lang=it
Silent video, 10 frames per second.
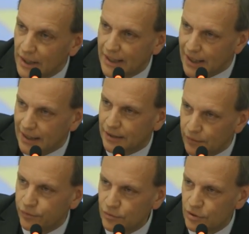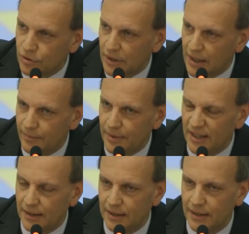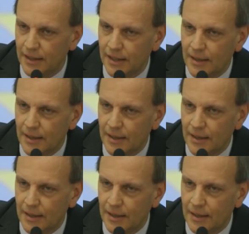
legati funzionalmente